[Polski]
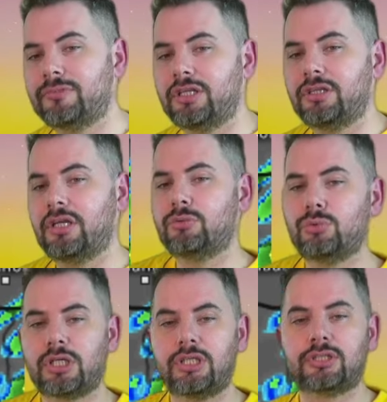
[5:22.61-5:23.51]

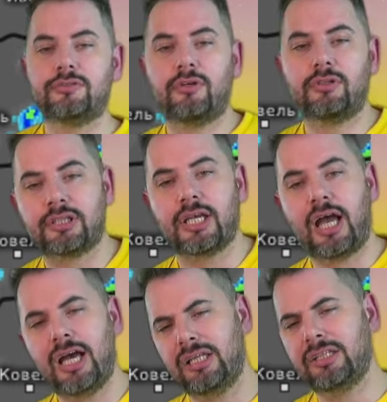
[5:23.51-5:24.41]
najdłużej żywotne,
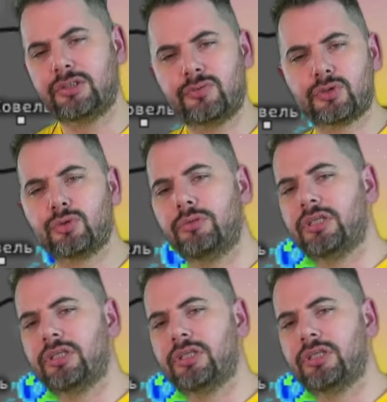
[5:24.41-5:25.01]
ale też w sumie